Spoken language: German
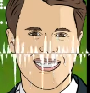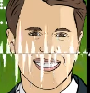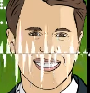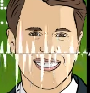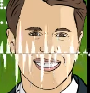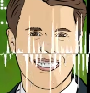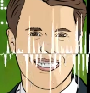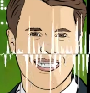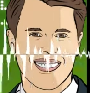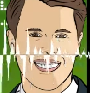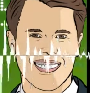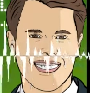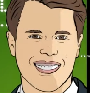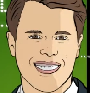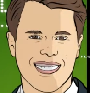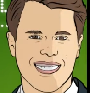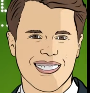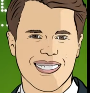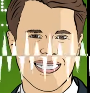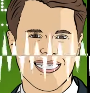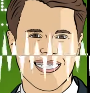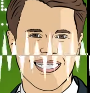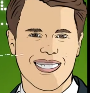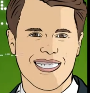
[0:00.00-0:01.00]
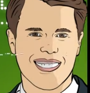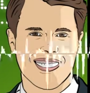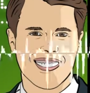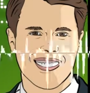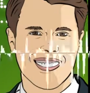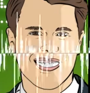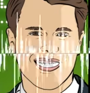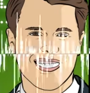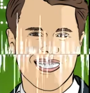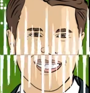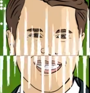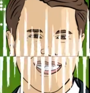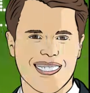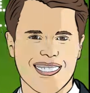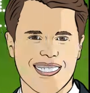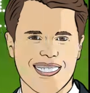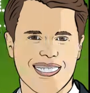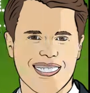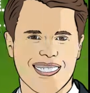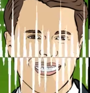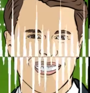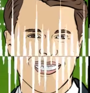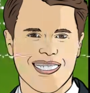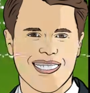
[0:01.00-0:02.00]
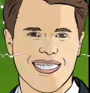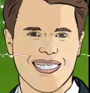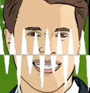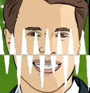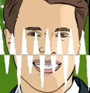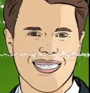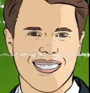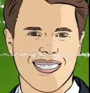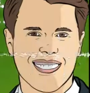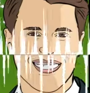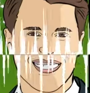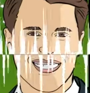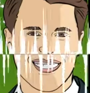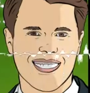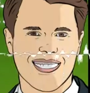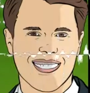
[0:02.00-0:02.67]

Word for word: Das heißt, die CO2-Emissionen,